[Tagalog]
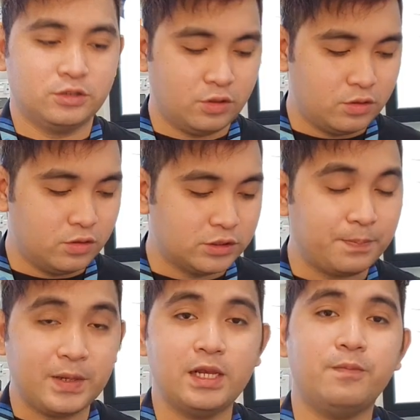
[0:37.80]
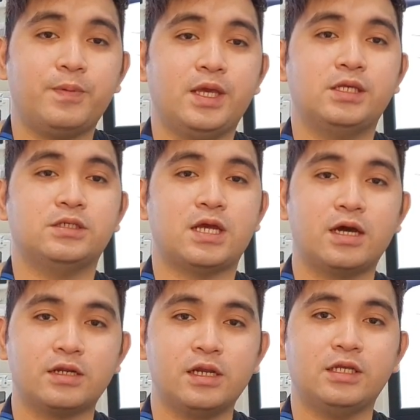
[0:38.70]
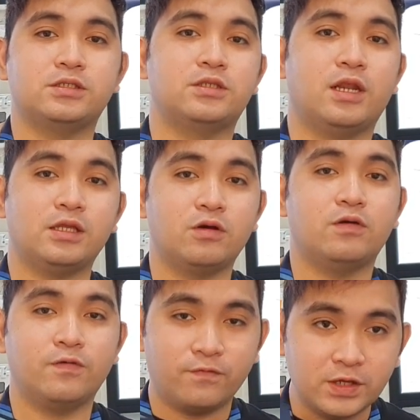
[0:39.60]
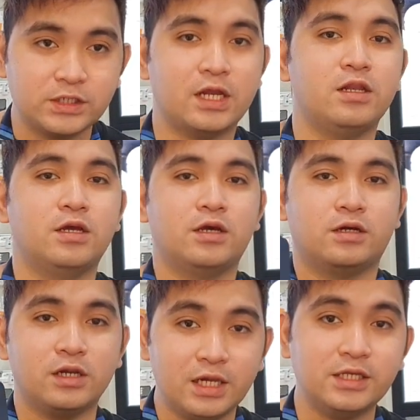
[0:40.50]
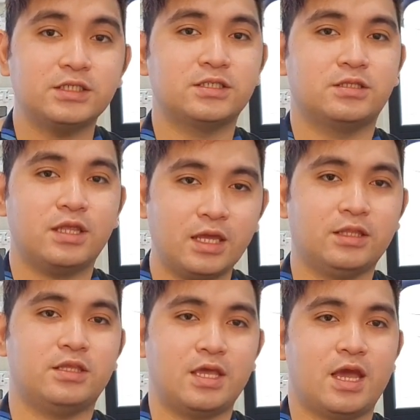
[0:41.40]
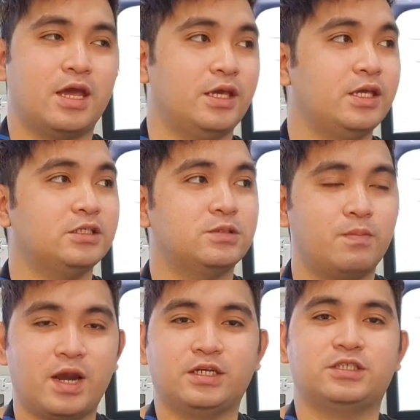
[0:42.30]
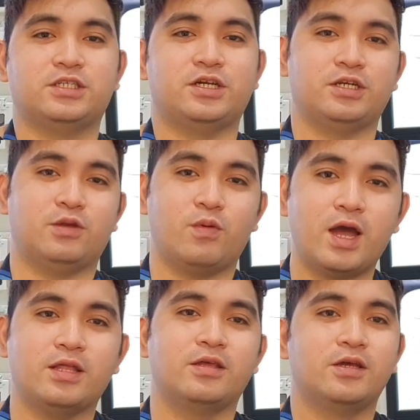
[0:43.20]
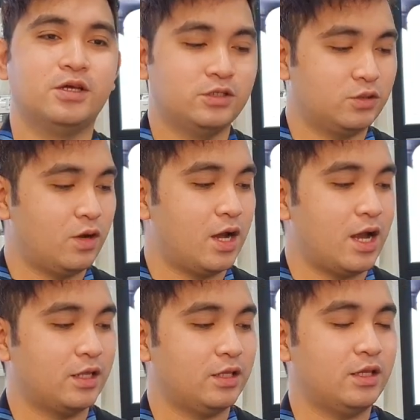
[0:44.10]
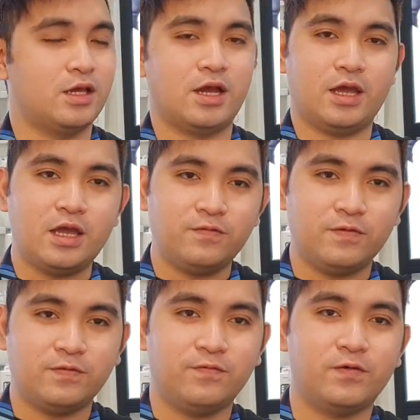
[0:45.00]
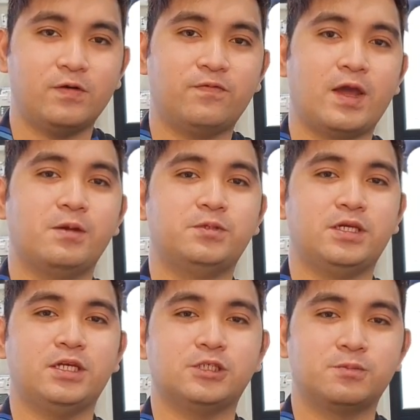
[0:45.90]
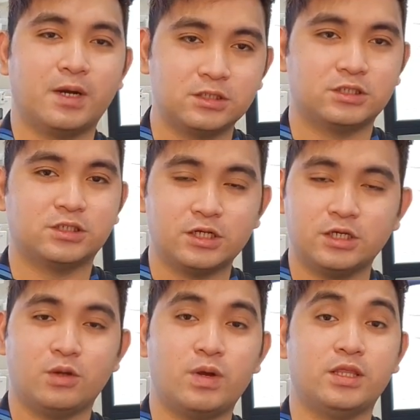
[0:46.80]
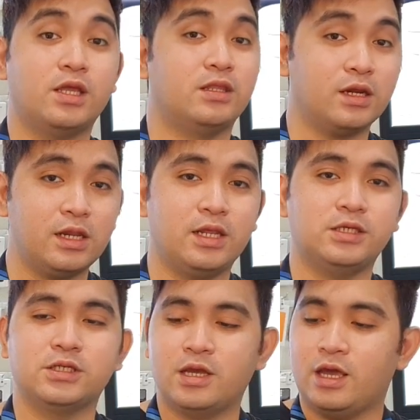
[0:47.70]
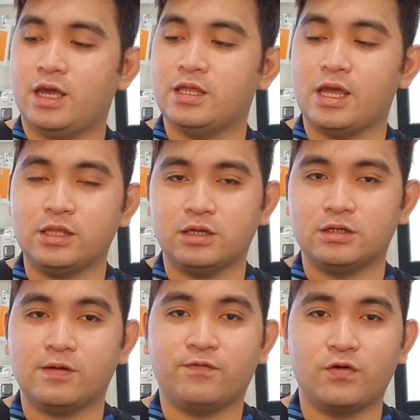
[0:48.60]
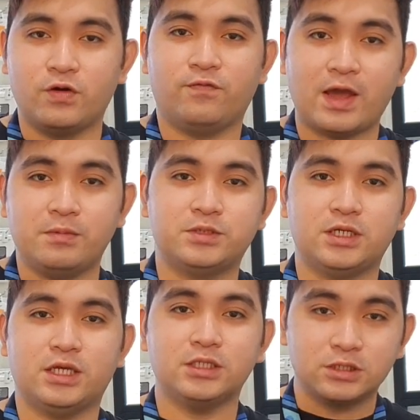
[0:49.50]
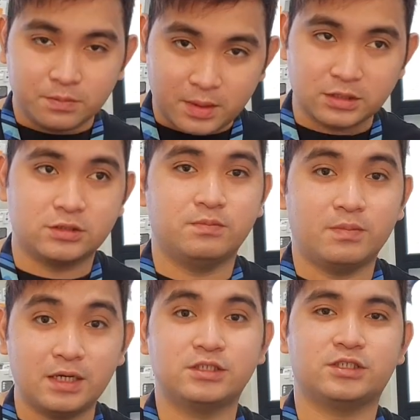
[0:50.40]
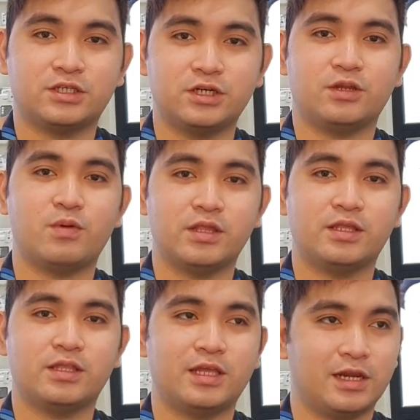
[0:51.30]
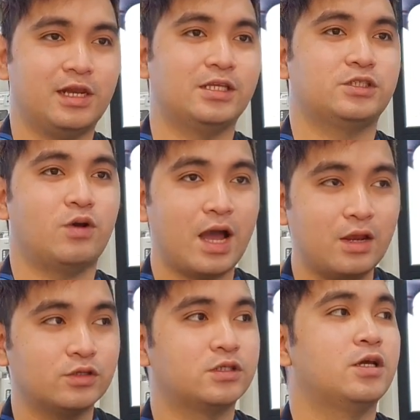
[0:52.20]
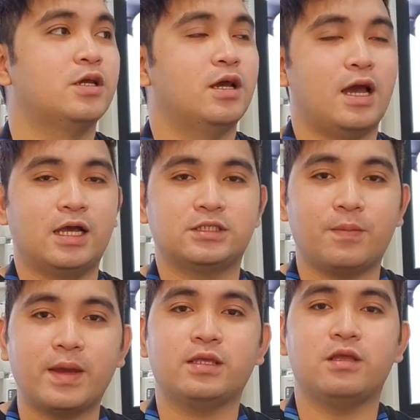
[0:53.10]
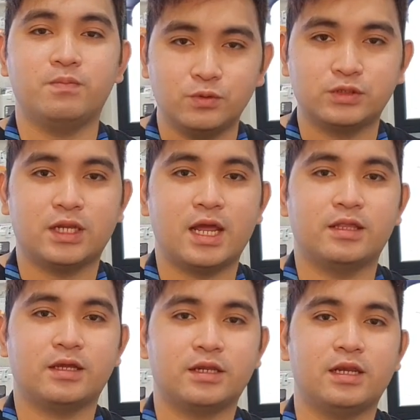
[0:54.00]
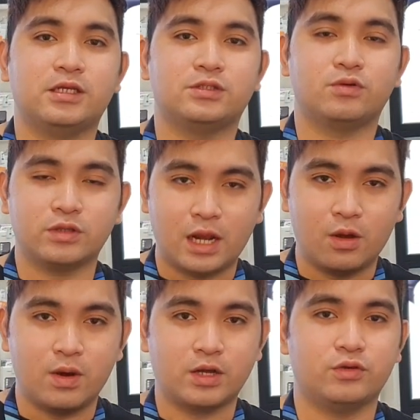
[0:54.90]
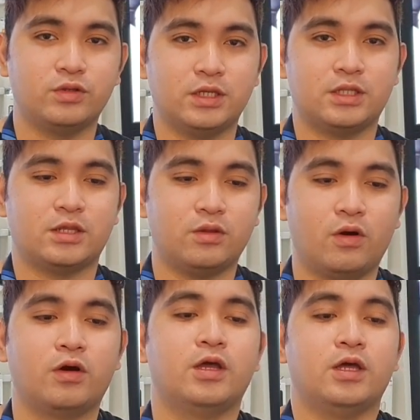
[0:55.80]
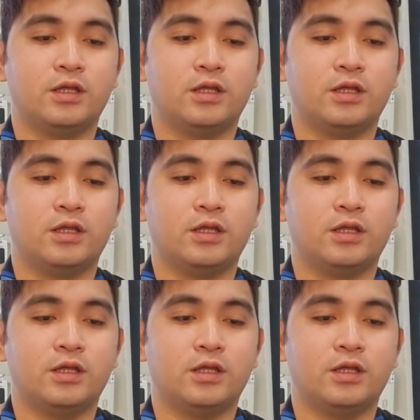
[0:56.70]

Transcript: So sa Philippines, ang release date or official release date niya is March 31. So ang ating uh, A54 5G is March 31 din ni-release and A34 5G is March 31 din ni-release. So halos uh, sabay din po sila nag-release tong dalawang unit na to.